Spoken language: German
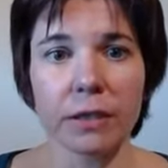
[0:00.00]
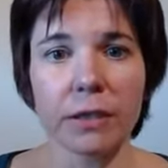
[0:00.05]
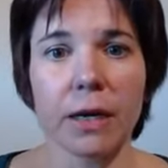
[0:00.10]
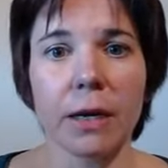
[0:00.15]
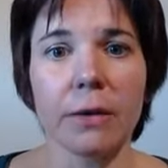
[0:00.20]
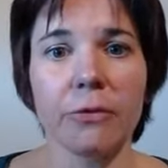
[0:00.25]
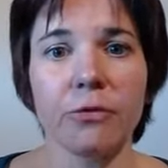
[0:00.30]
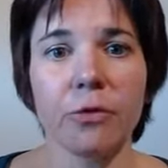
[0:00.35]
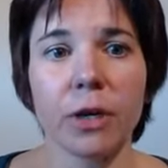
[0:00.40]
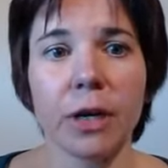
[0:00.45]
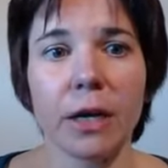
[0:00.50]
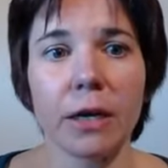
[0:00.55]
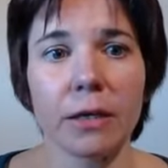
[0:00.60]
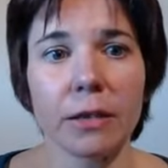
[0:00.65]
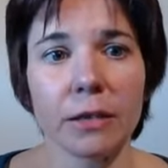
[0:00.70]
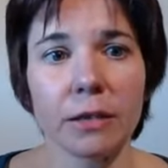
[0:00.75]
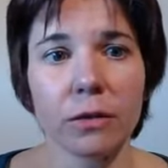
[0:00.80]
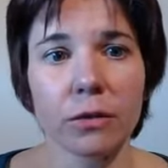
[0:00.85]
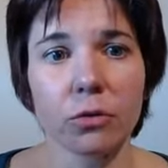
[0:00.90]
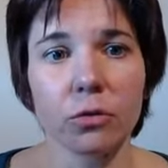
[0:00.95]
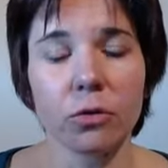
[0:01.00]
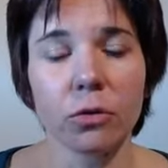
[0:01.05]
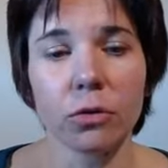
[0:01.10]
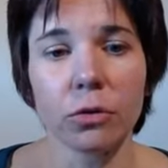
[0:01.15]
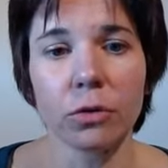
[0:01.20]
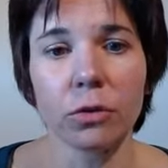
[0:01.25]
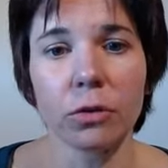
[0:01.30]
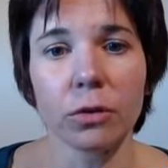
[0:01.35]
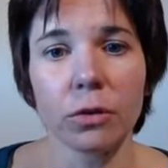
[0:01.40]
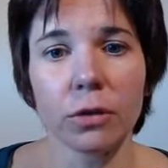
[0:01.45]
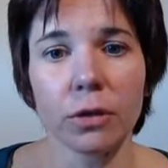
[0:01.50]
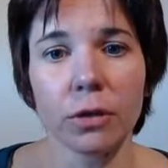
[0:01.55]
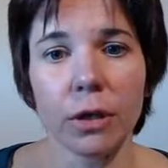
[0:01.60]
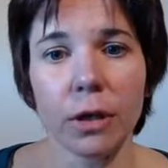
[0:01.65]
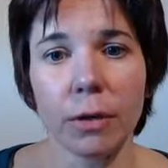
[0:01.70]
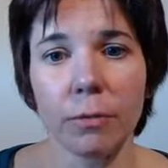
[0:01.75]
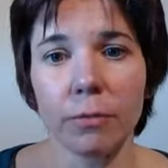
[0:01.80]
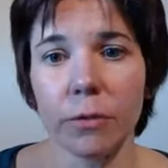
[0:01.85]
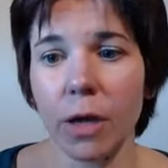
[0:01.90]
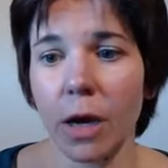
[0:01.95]
davon hast und
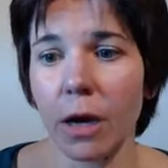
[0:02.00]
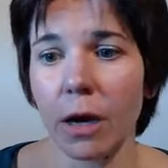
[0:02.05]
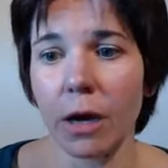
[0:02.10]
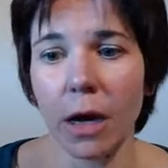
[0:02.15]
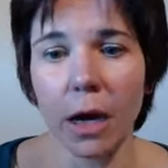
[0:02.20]
ähm, ja,